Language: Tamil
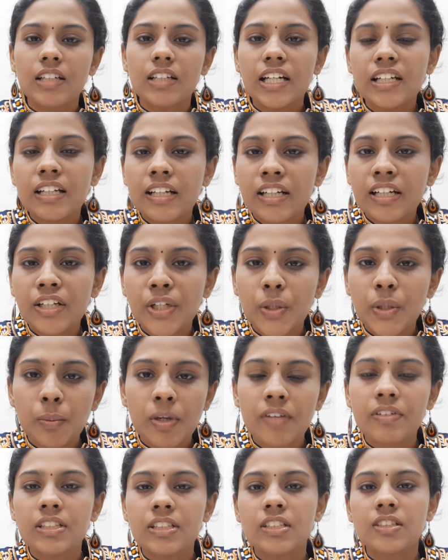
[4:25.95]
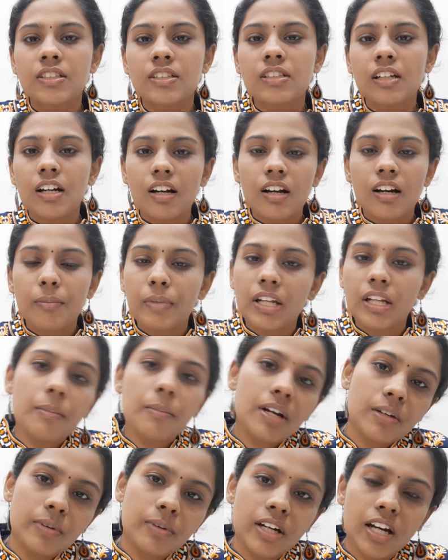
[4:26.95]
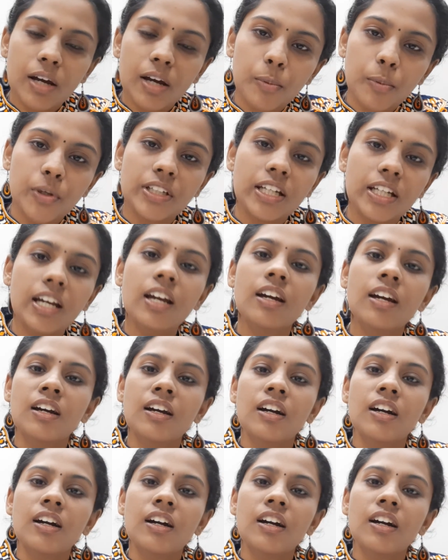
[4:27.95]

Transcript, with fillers: ரெண்டு கிட்னியுமே வந்துட்டு அகமதாபாத் வழியாக போய்